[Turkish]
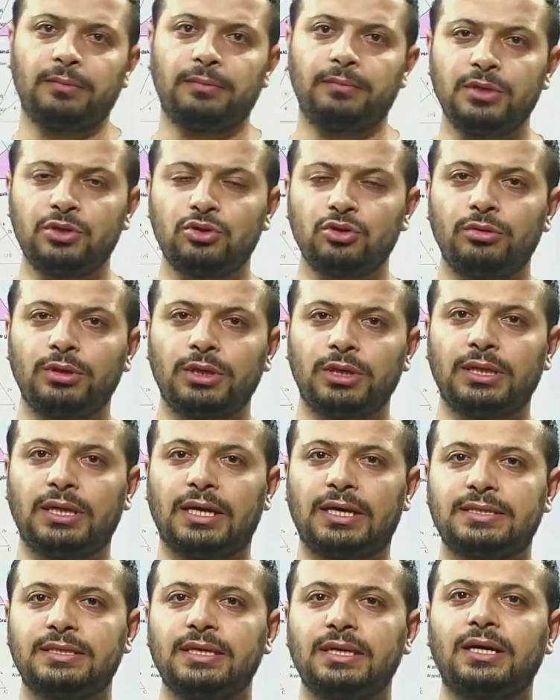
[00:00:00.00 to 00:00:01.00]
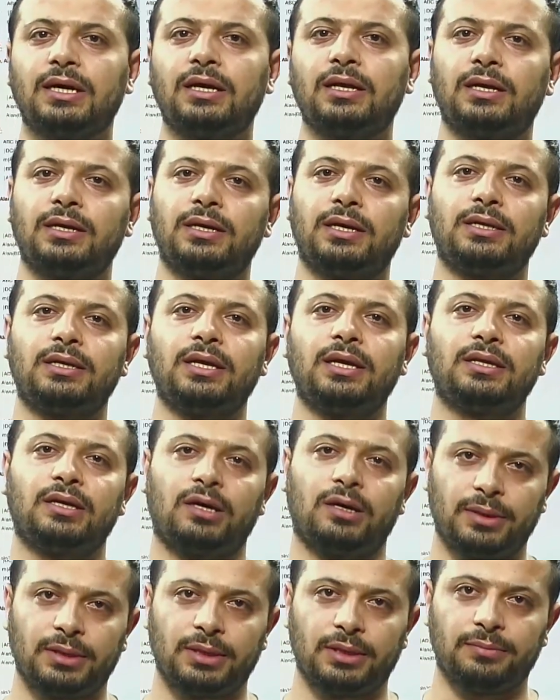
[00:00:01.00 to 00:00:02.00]
Bir sonraki derste kalan yerden
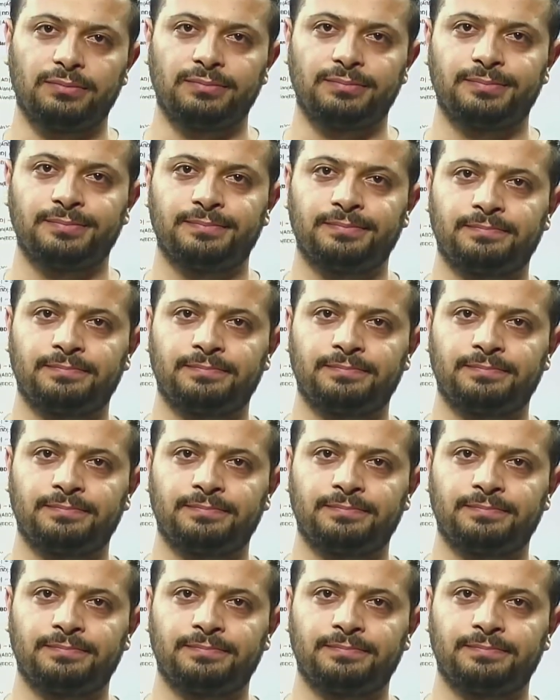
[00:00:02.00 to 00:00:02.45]
devam edelim.